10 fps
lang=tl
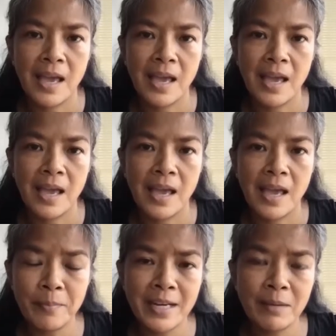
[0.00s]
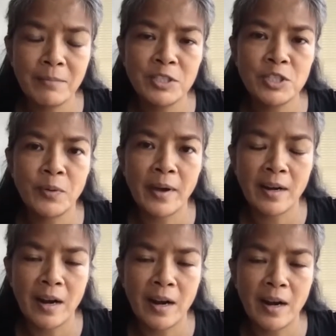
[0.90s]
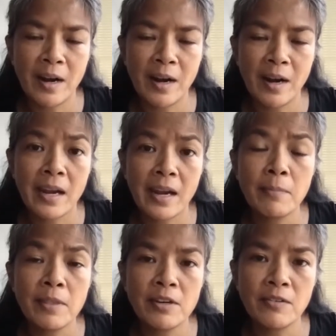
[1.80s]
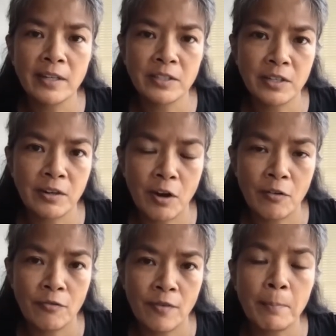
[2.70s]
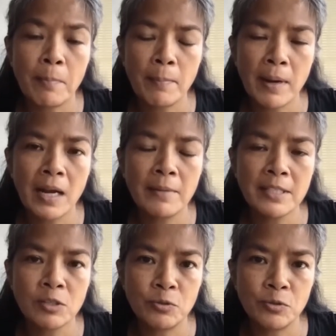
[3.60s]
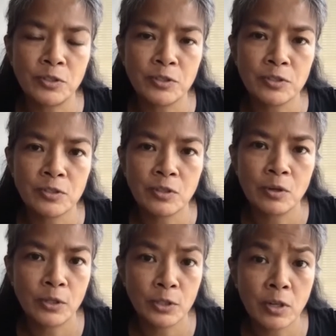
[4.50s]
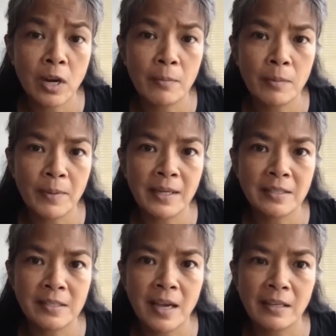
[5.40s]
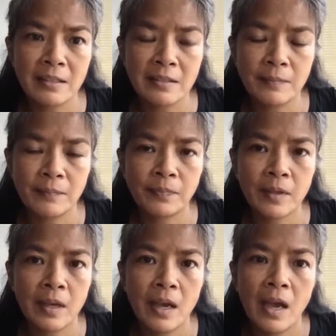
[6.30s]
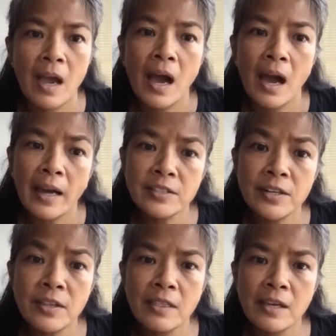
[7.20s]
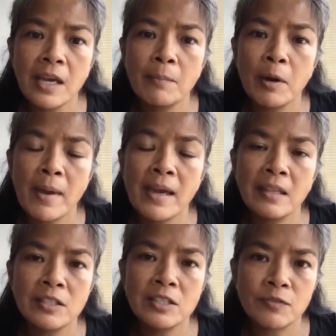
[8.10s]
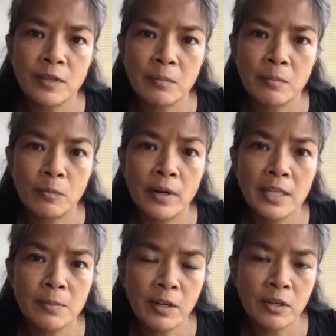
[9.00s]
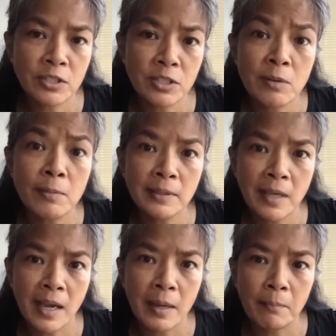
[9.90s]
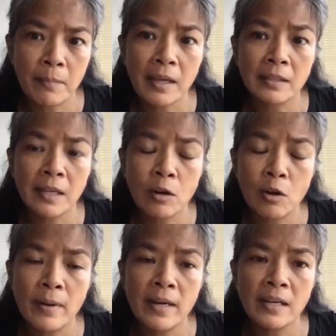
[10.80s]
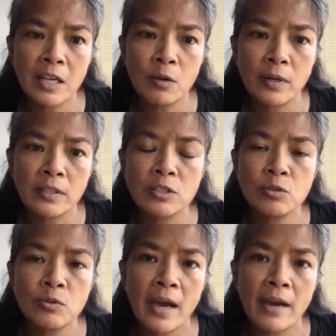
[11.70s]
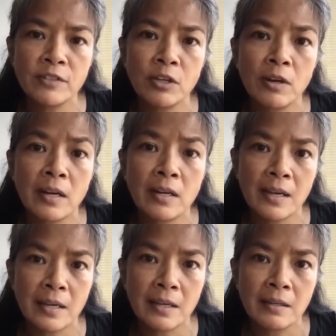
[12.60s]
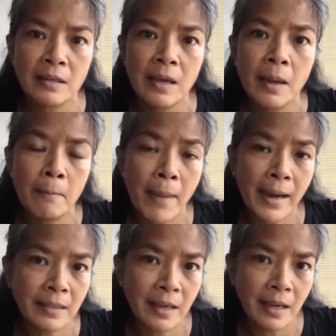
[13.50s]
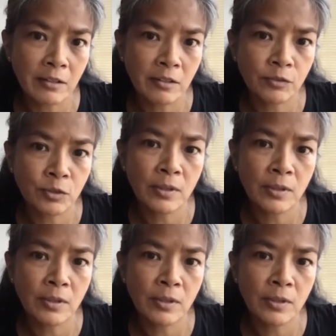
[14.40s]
Hello, my name is Joanna R. Rong, and I'm the director of Ang Papakalma sa Unos, or To Calm the Pig Inside. I started thinking about making this film when I spent considerable time in Tacloban and Giwan soon after Yolanda hit, back at the end of